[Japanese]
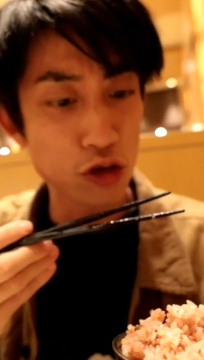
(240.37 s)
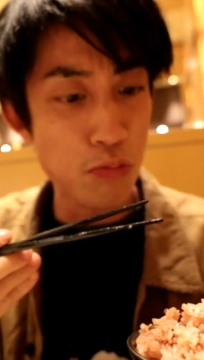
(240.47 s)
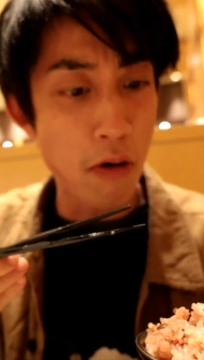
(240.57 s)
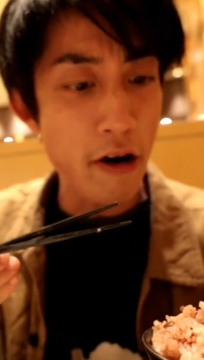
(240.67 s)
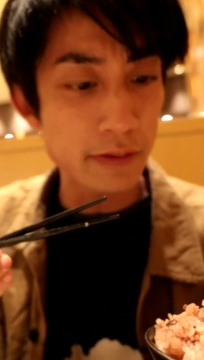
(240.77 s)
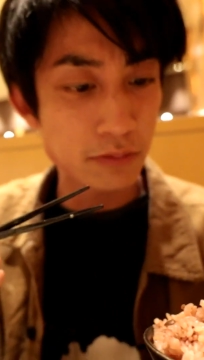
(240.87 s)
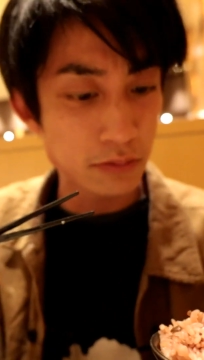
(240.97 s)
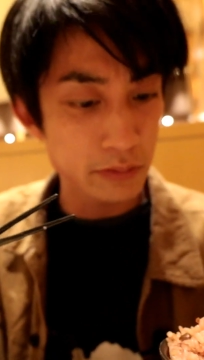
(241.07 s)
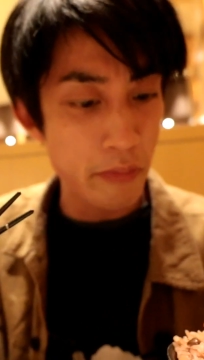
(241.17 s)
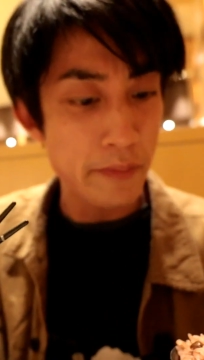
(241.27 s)
うまっ。
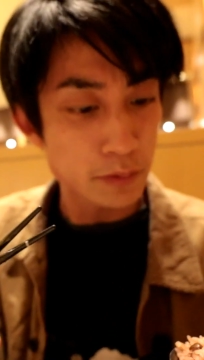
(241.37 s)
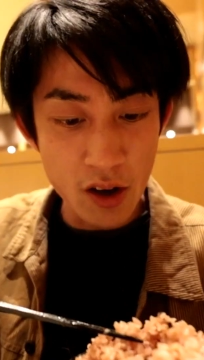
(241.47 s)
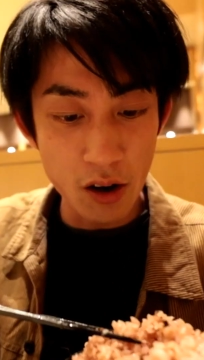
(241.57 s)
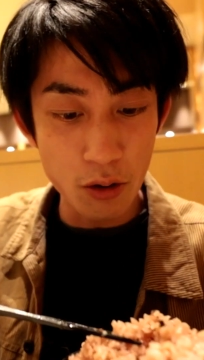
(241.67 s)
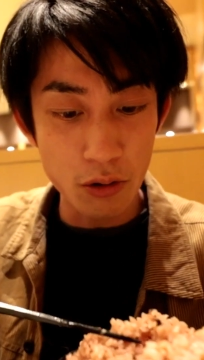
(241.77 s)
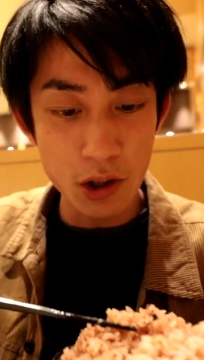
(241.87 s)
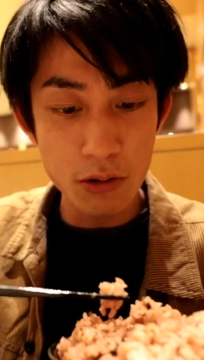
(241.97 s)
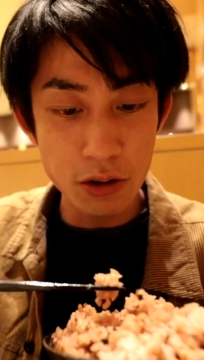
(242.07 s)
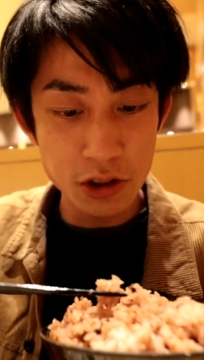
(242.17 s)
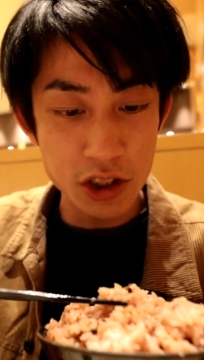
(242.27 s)
あ
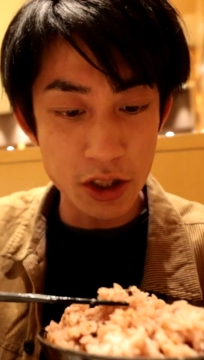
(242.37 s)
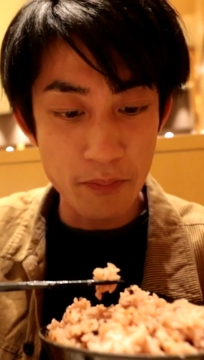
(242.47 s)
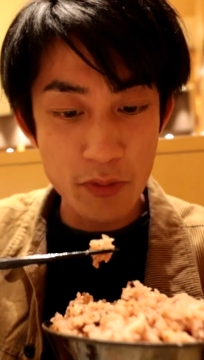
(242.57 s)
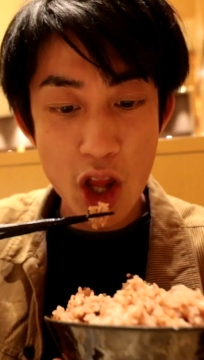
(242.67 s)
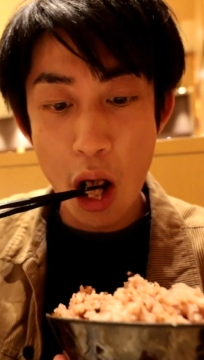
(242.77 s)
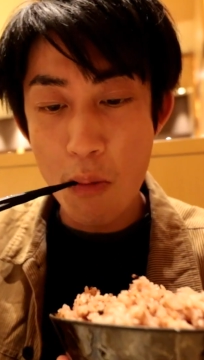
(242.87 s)
これは美味しい。